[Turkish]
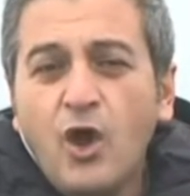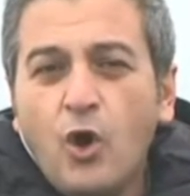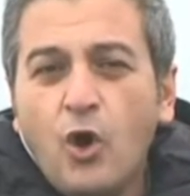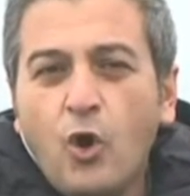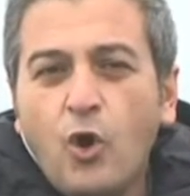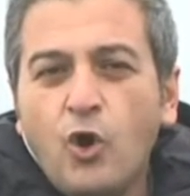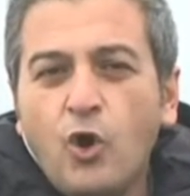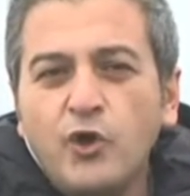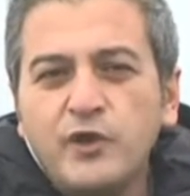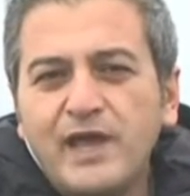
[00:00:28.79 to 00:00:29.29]

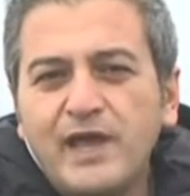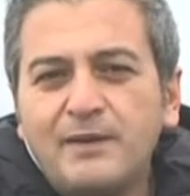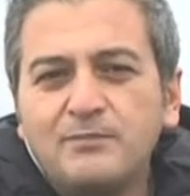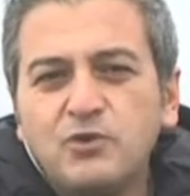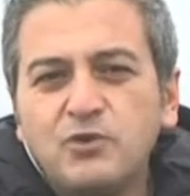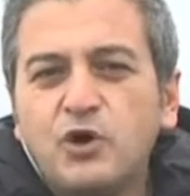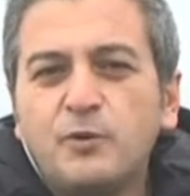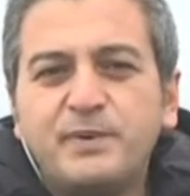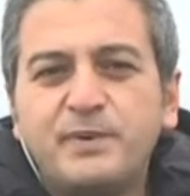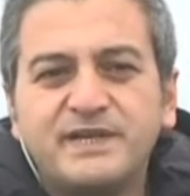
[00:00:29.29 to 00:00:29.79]
o
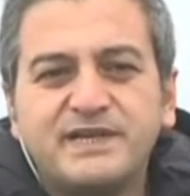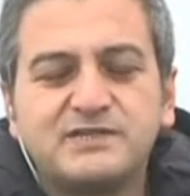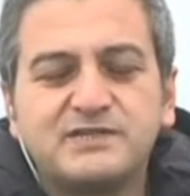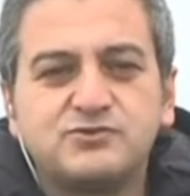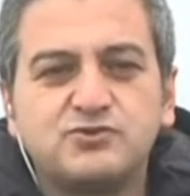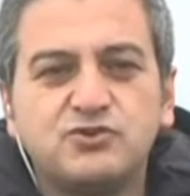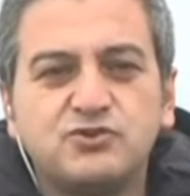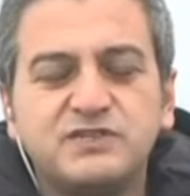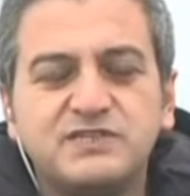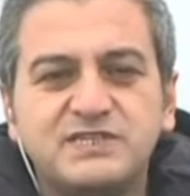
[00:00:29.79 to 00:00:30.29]
önemli operasyon
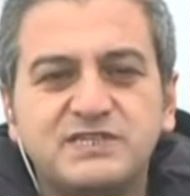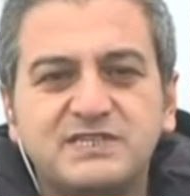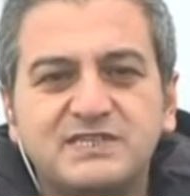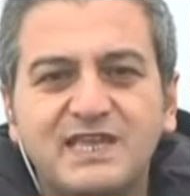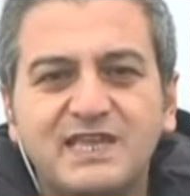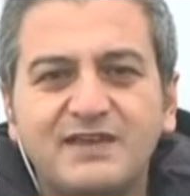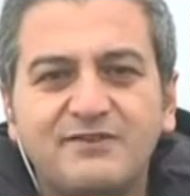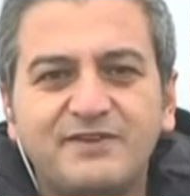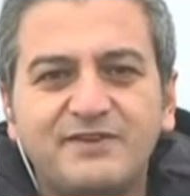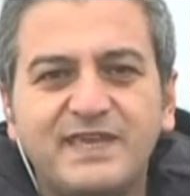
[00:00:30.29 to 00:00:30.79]
operasyonu için
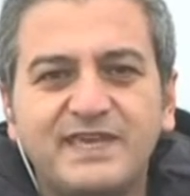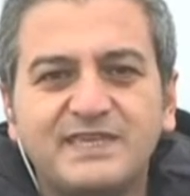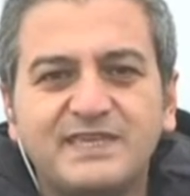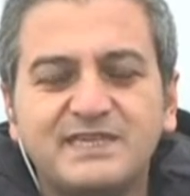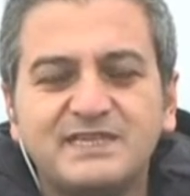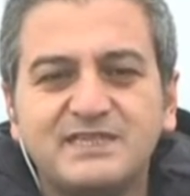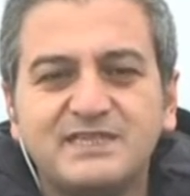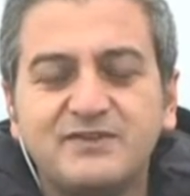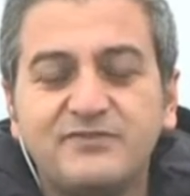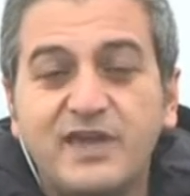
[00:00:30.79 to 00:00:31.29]
devreye
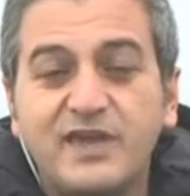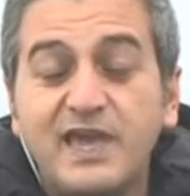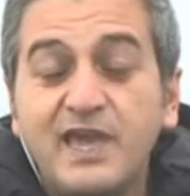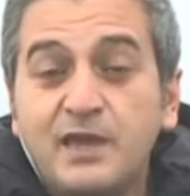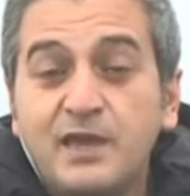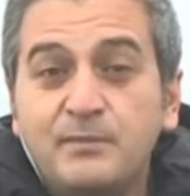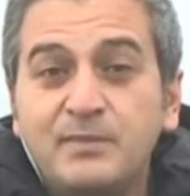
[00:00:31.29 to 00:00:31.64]
girdi ve